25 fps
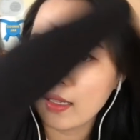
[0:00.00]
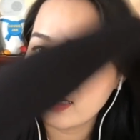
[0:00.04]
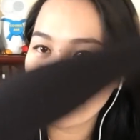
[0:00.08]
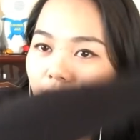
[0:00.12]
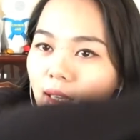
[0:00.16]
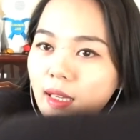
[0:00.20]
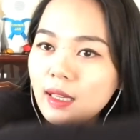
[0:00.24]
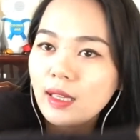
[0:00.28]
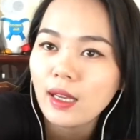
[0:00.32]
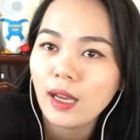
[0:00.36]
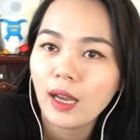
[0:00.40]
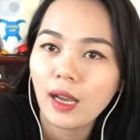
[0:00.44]

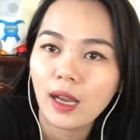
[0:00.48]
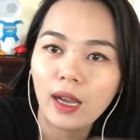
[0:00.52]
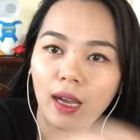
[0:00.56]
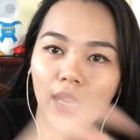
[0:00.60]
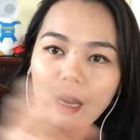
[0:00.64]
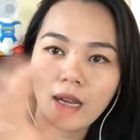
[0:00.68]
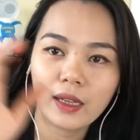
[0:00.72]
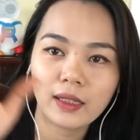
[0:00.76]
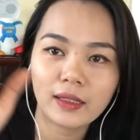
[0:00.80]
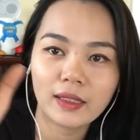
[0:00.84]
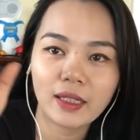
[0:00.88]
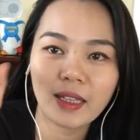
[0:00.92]
cái
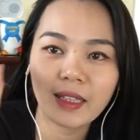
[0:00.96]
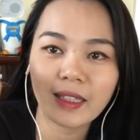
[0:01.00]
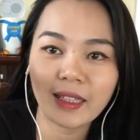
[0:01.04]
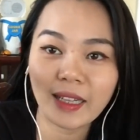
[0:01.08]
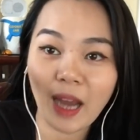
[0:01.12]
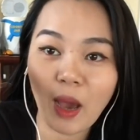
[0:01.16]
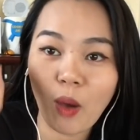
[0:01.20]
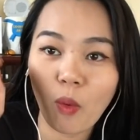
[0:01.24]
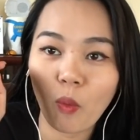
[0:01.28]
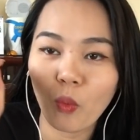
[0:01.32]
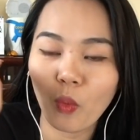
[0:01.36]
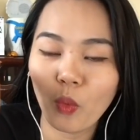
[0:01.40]
cái cái, cái
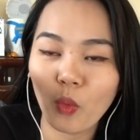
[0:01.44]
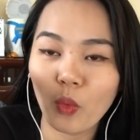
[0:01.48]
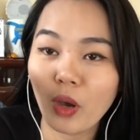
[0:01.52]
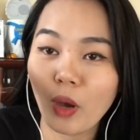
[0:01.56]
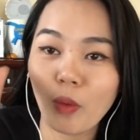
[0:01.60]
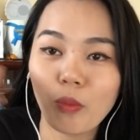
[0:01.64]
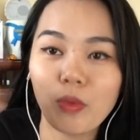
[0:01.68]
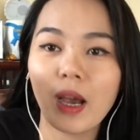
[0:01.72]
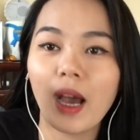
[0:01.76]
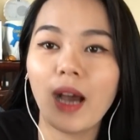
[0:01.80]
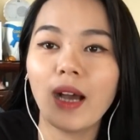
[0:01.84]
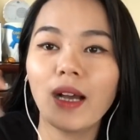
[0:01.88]
đầu luôn,
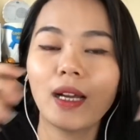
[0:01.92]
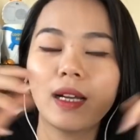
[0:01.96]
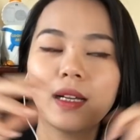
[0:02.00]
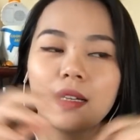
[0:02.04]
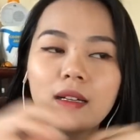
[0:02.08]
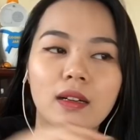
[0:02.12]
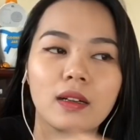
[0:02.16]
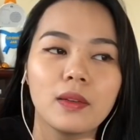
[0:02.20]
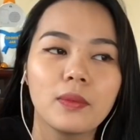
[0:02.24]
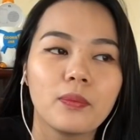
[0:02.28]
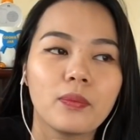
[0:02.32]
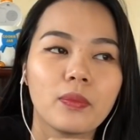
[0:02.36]
không gỡ ra
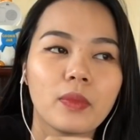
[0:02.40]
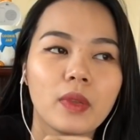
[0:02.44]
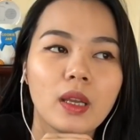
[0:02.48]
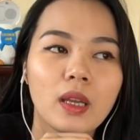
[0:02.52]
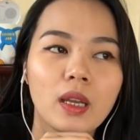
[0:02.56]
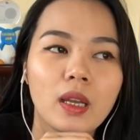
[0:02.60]
được.